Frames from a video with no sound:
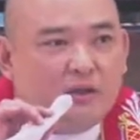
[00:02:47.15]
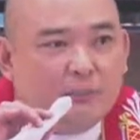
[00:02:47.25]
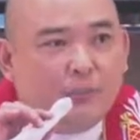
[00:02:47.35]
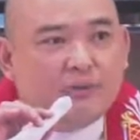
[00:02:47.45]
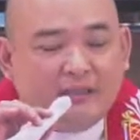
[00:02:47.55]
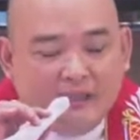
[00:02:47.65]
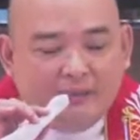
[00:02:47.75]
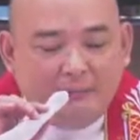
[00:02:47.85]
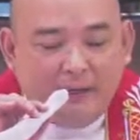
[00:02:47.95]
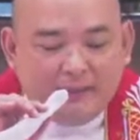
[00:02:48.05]
to put in
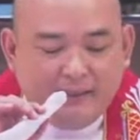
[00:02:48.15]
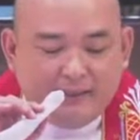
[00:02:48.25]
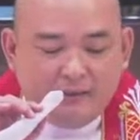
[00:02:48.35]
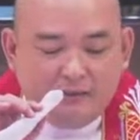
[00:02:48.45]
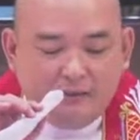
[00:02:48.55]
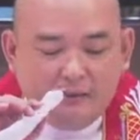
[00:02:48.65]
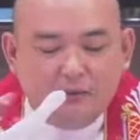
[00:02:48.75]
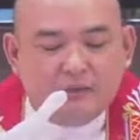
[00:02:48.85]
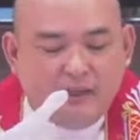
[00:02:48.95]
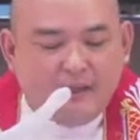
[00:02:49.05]
our bucket?
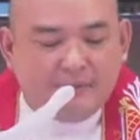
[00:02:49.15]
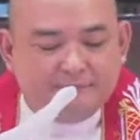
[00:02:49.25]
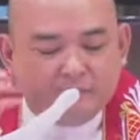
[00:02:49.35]
Una,